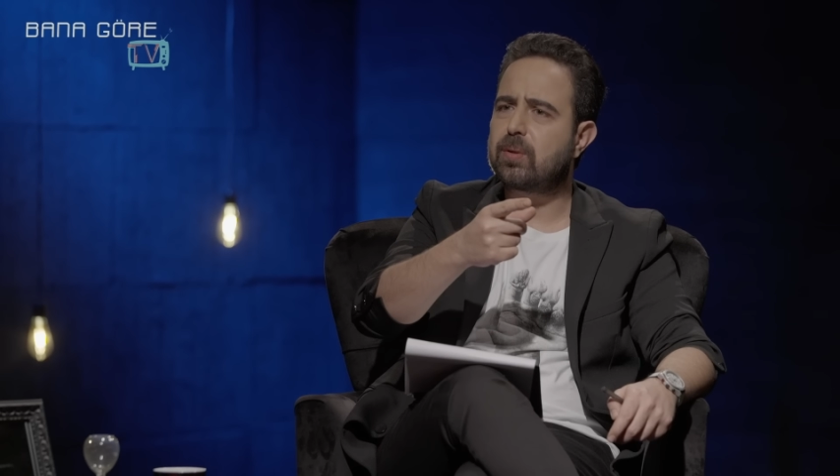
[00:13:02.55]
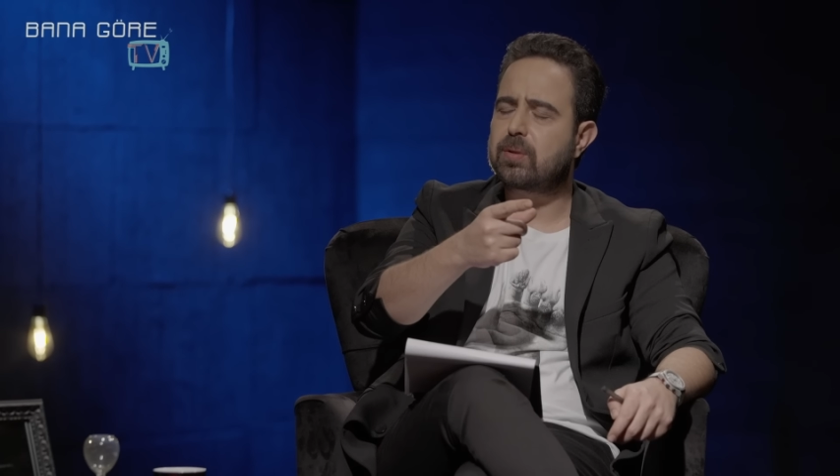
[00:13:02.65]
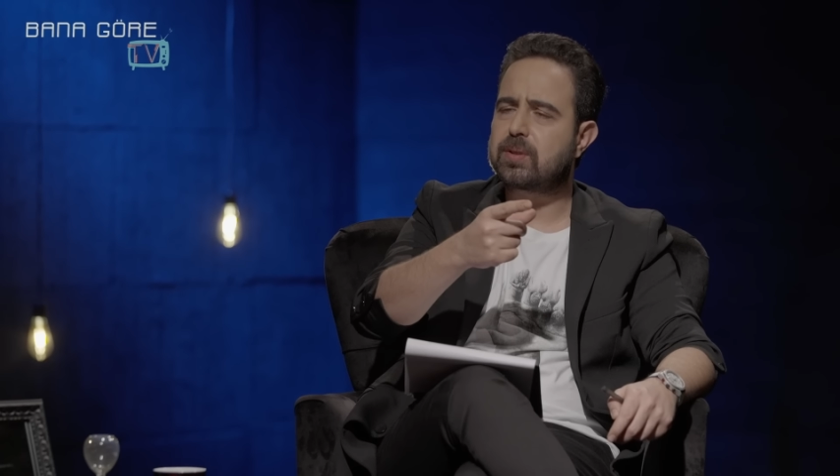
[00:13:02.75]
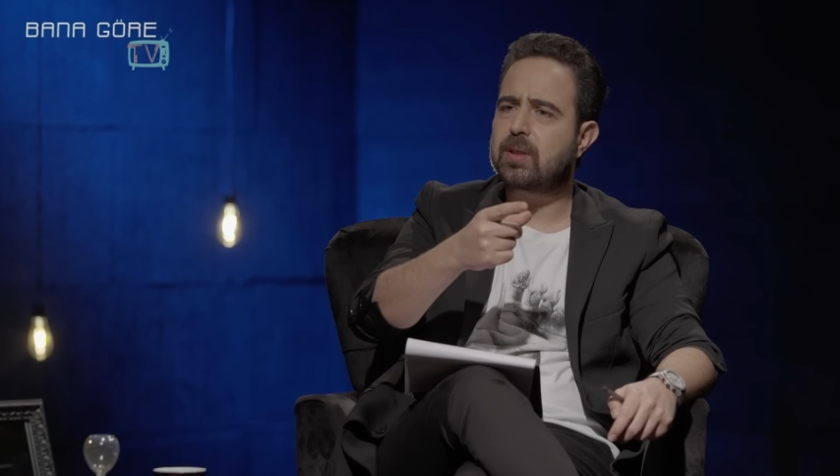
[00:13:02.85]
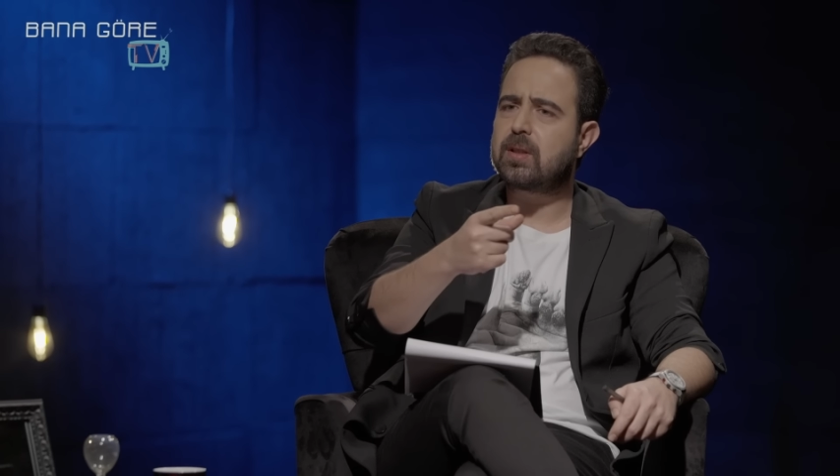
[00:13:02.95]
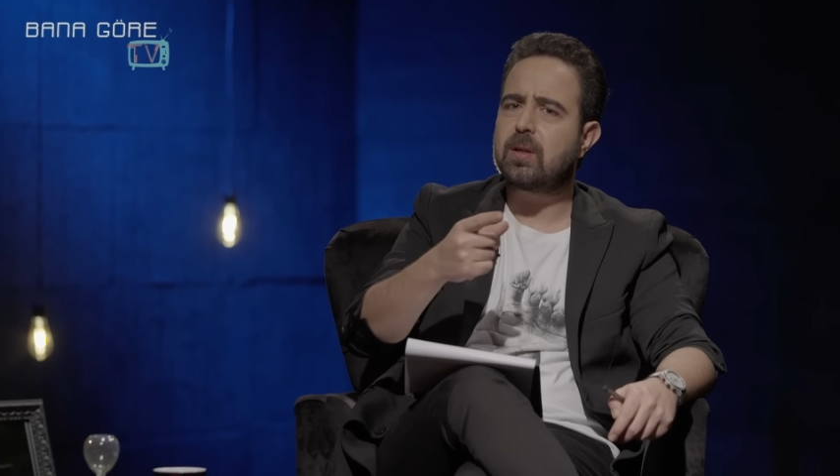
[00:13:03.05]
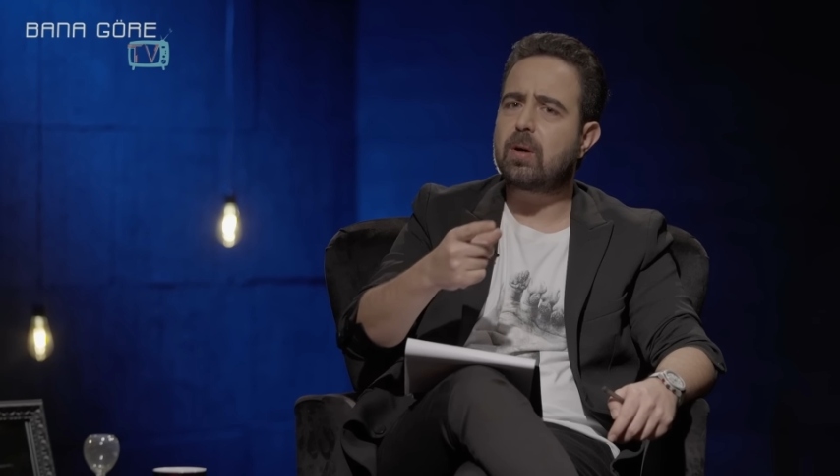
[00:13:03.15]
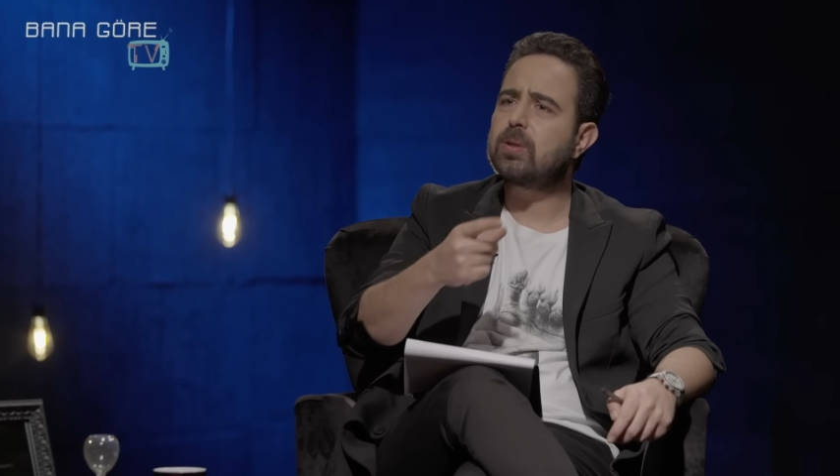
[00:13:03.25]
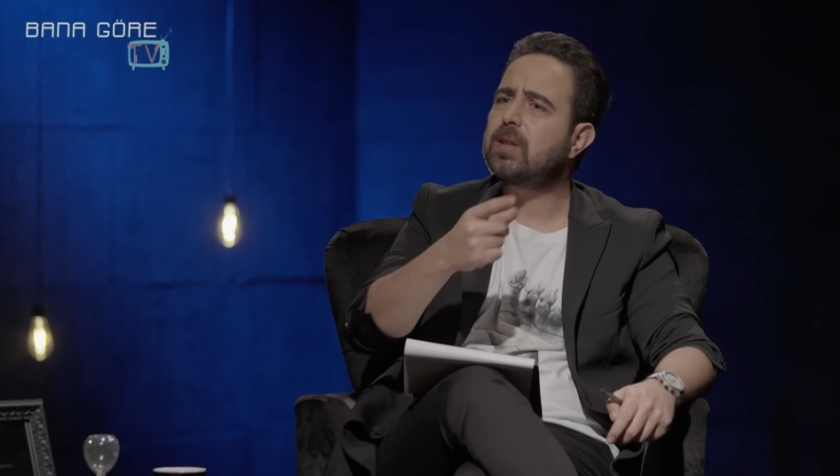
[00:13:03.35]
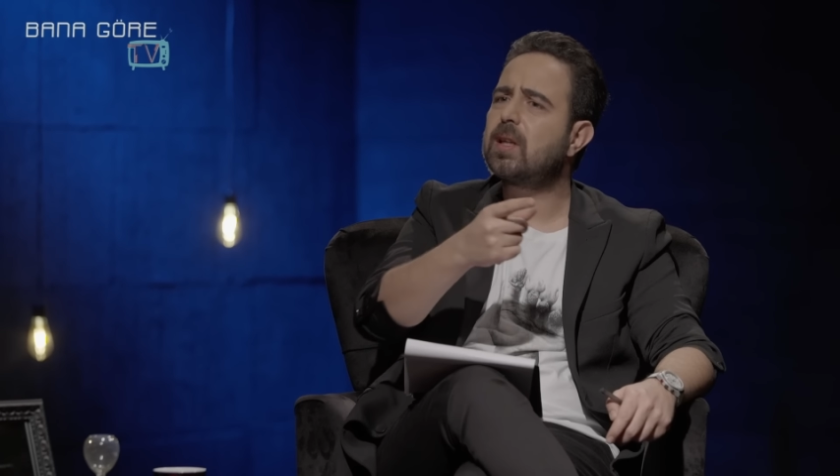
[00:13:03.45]
orada.
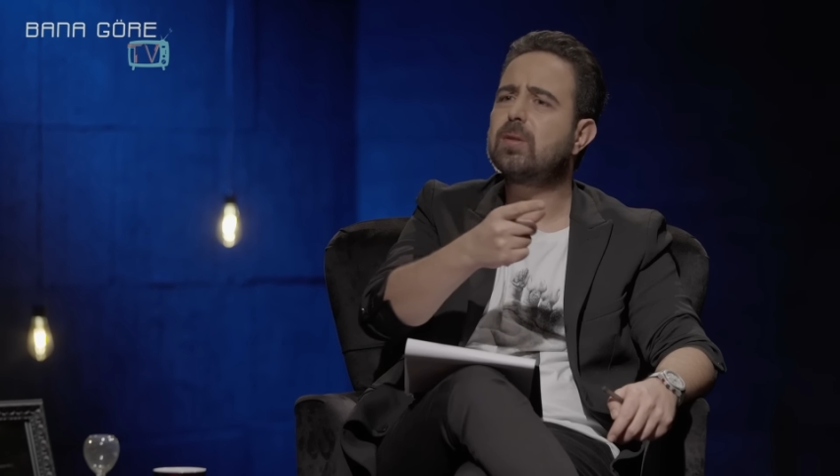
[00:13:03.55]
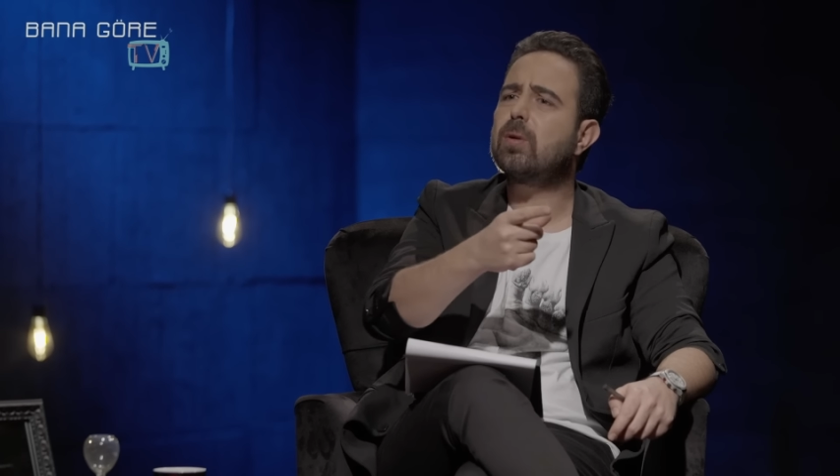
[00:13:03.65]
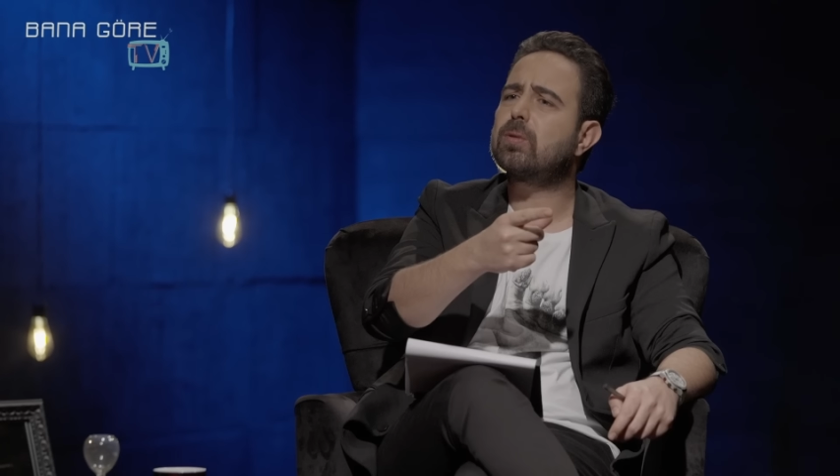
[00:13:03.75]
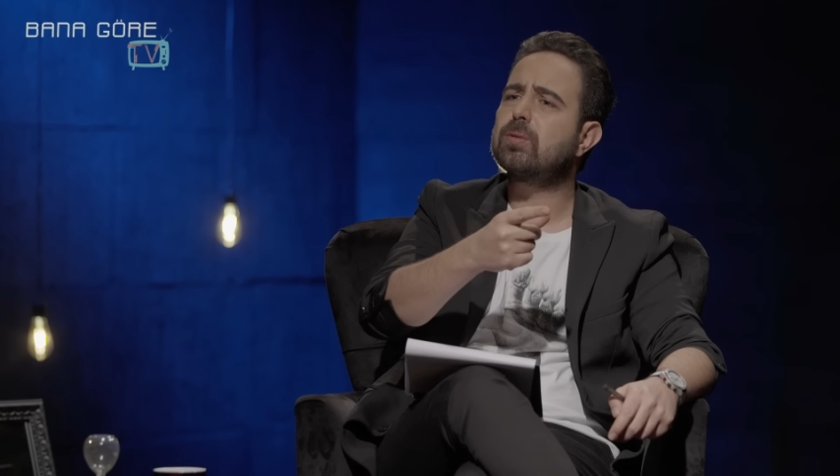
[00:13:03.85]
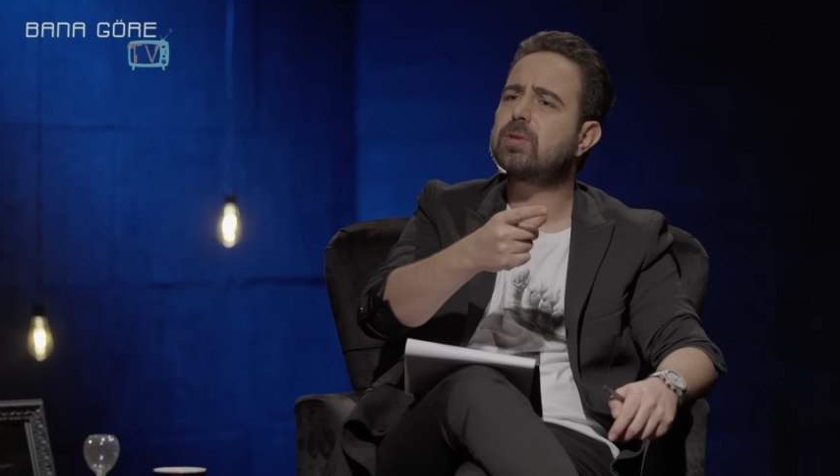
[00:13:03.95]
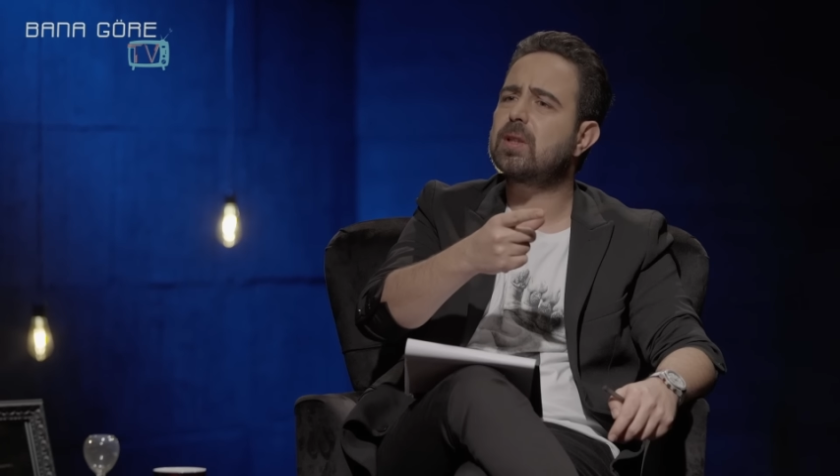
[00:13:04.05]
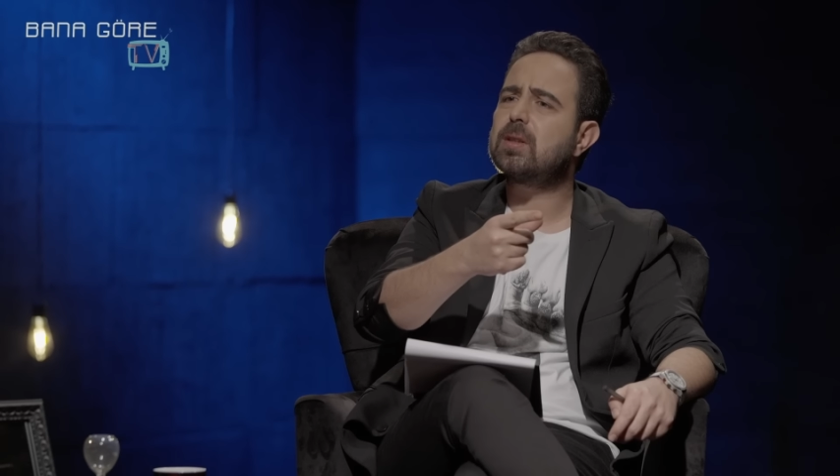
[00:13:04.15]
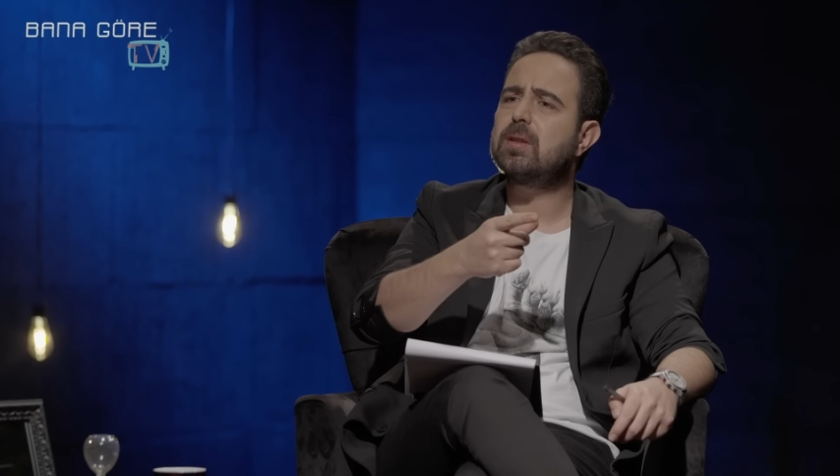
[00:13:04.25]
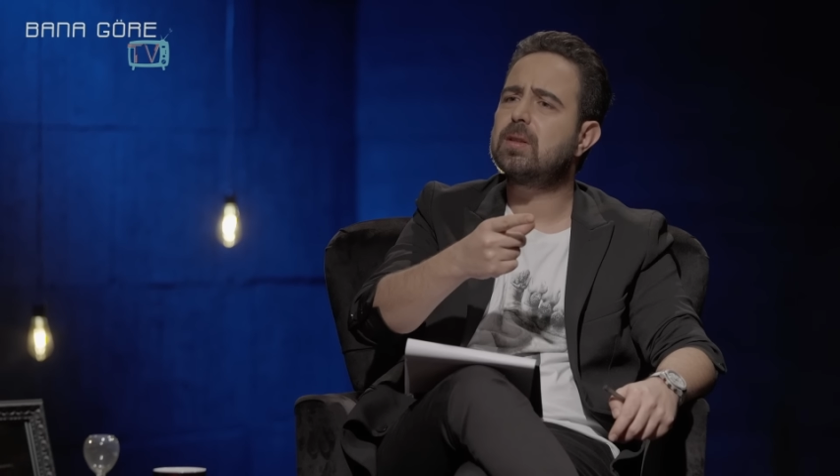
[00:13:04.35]
Orada ne gördün sen?